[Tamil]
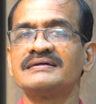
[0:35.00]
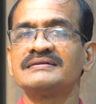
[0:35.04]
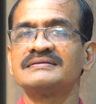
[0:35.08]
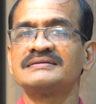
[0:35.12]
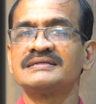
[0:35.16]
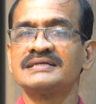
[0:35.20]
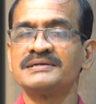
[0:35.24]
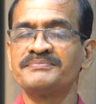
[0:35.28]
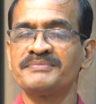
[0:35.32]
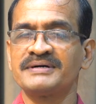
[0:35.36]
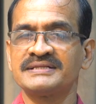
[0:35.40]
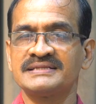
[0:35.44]

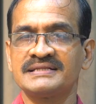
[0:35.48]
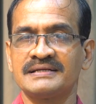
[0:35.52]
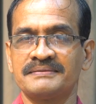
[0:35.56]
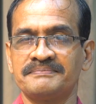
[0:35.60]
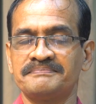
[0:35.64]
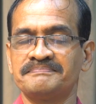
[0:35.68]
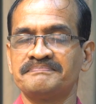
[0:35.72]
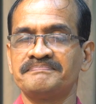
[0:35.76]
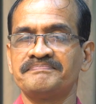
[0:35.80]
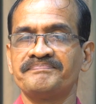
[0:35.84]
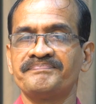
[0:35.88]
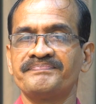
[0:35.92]
திருமந்திரம்
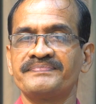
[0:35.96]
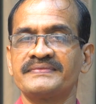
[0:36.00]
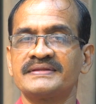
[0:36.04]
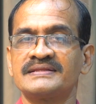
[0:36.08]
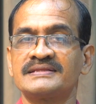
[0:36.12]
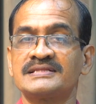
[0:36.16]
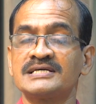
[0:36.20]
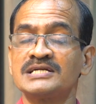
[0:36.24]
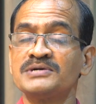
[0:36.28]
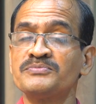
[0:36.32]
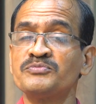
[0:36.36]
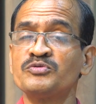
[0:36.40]

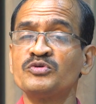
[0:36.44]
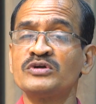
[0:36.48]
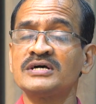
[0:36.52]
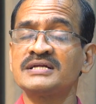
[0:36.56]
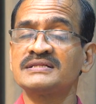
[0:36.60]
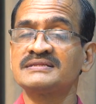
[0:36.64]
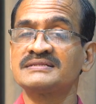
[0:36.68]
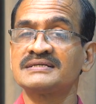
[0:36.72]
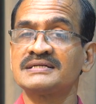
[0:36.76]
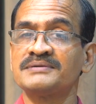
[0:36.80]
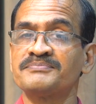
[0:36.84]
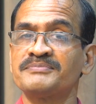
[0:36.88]

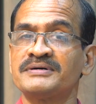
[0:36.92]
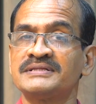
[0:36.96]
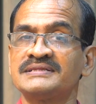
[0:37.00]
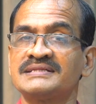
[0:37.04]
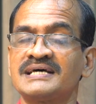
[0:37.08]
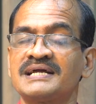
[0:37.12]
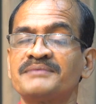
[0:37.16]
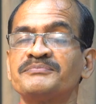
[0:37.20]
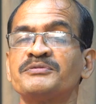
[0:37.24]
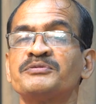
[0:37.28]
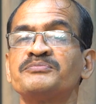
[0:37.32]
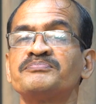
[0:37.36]
திருமூலர்
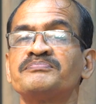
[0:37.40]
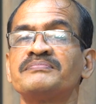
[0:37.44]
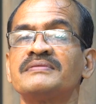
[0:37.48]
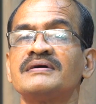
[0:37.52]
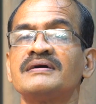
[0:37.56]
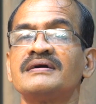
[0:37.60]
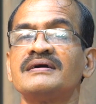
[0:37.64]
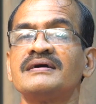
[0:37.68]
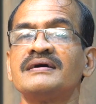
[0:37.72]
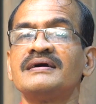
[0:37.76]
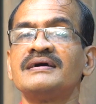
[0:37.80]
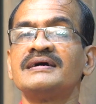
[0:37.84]
திருமந்திரமும்
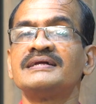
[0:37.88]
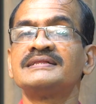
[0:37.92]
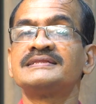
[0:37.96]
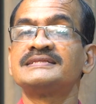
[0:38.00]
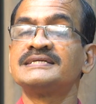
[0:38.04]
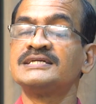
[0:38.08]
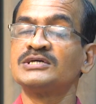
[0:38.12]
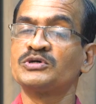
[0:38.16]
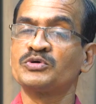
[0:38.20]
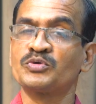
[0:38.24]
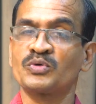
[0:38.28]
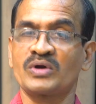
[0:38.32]

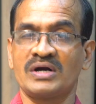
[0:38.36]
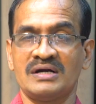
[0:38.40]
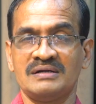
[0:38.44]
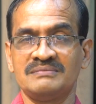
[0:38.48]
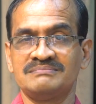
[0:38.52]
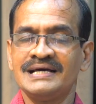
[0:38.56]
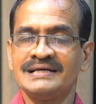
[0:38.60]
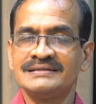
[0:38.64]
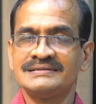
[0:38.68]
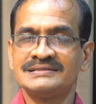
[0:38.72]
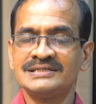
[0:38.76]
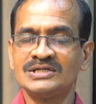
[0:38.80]
திருக்குறளும்
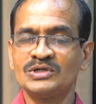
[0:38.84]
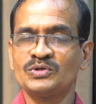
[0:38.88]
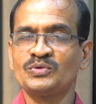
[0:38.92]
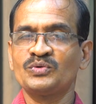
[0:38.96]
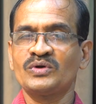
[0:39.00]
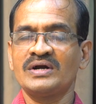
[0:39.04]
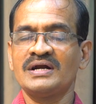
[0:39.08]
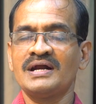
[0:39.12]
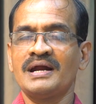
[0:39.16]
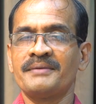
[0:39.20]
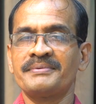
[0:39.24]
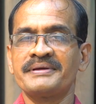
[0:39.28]

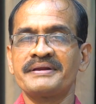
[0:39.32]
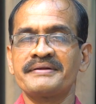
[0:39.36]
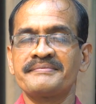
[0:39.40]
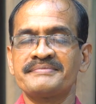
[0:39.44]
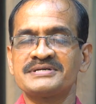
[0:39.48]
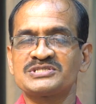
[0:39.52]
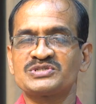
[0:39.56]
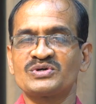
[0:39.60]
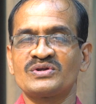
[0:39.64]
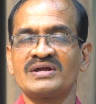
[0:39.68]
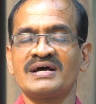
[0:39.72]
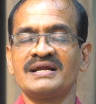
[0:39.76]
திருக்குறள் அப்படின்னு
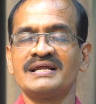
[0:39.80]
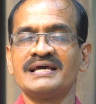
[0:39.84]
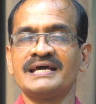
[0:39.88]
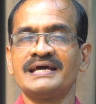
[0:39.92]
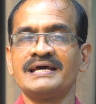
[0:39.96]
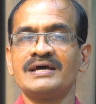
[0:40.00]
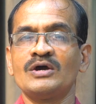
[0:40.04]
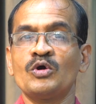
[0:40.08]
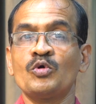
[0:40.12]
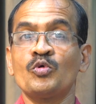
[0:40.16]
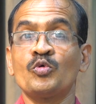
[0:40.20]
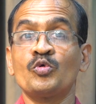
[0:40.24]
நம்ம சொன்னாலே
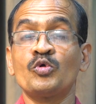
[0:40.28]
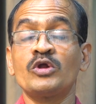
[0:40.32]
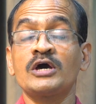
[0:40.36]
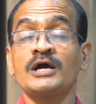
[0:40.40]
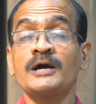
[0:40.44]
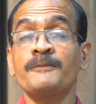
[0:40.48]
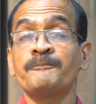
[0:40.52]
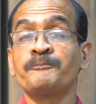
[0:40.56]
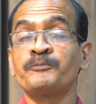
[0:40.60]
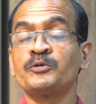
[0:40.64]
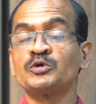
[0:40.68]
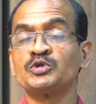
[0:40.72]

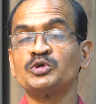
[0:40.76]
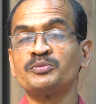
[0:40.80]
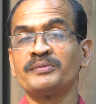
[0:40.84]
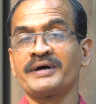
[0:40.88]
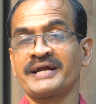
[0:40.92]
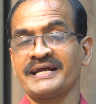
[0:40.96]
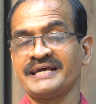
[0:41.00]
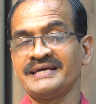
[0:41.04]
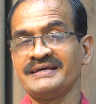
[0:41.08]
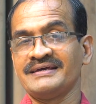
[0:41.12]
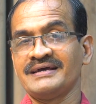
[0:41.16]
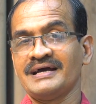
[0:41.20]
உலக
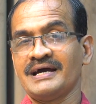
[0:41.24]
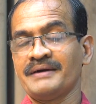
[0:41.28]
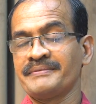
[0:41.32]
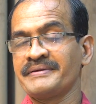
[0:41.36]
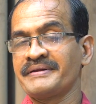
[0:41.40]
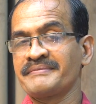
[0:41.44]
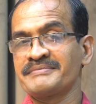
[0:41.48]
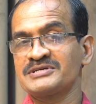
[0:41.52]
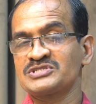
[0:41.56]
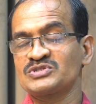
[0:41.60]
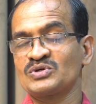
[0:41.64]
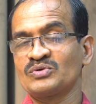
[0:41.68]
பொதுமறை
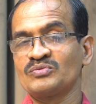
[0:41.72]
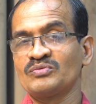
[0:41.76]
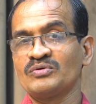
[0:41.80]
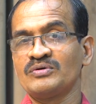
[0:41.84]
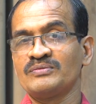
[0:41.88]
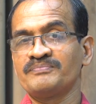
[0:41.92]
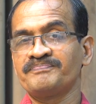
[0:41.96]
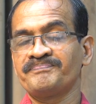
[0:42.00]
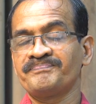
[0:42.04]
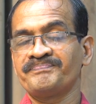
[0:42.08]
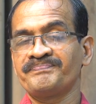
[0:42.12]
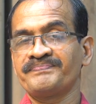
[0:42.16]
அப்படின்னு நம்ம சொல்லுவோம்
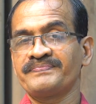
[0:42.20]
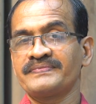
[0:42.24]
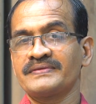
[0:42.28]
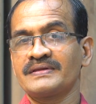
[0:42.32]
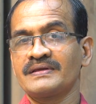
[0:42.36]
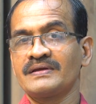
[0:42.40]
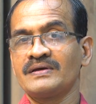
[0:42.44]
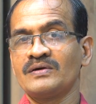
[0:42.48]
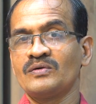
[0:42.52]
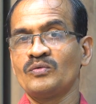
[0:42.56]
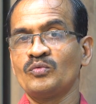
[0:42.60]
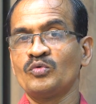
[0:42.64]

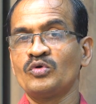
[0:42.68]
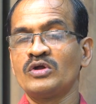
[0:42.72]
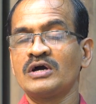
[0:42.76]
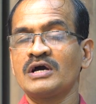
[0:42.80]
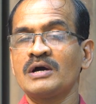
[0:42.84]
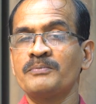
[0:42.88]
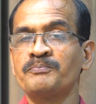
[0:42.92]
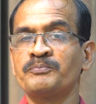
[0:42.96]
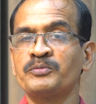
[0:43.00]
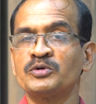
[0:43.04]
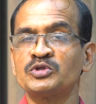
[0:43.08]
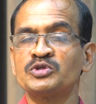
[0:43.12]

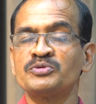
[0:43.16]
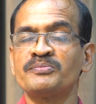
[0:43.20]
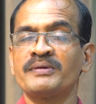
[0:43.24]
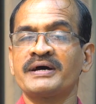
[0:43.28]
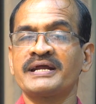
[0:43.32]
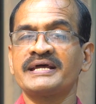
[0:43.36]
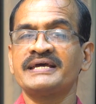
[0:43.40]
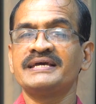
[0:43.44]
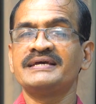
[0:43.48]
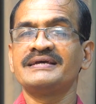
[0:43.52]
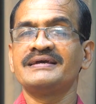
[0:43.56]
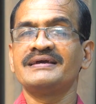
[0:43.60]
உலக
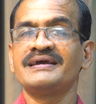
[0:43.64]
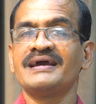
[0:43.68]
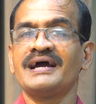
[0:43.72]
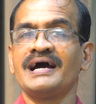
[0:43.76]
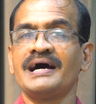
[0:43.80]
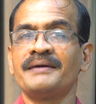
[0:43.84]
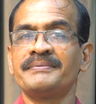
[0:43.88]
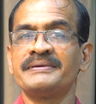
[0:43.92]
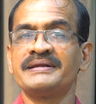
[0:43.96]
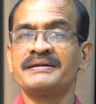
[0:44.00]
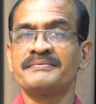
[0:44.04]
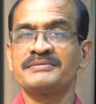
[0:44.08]
பொதுமறை
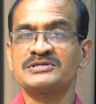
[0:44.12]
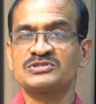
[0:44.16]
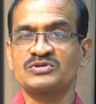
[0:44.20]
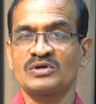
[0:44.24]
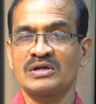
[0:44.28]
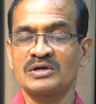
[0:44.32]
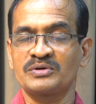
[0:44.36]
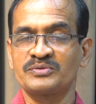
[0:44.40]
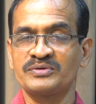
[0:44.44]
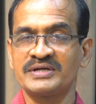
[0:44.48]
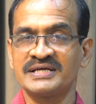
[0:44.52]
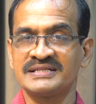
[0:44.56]
அப்படின்னு நம்ம
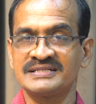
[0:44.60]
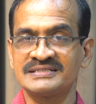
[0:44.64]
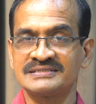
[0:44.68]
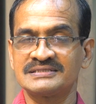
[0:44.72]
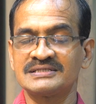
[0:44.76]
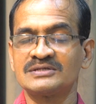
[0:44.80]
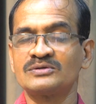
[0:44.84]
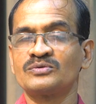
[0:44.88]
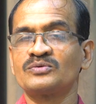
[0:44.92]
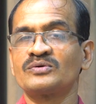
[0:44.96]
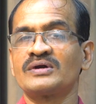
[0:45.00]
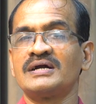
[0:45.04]
சொல்லக்கூடிய அந்த
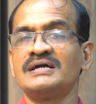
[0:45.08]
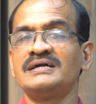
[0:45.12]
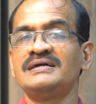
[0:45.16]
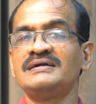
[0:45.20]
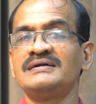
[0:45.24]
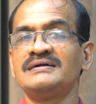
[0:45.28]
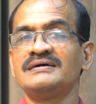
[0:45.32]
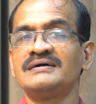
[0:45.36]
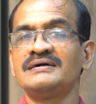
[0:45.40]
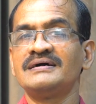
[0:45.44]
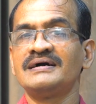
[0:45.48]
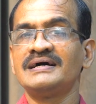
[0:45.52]
திருக்குறள்
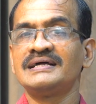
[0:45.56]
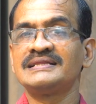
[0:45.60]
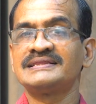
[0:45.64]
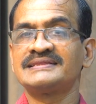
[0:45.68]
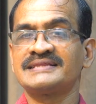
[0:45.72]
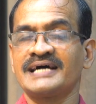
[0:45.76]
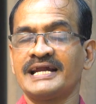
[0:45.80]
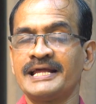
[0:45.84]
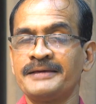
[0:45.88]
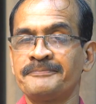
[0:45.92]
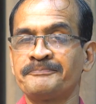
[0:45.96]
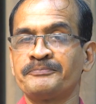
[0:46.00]

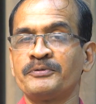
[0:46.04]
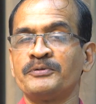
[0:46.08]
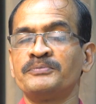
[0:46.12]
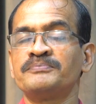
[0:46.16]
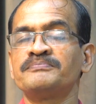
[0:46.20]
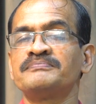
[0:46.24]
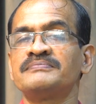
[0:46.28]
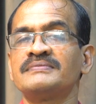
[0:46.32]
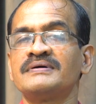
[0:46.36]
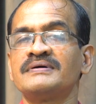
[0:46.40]
தலைப்பும்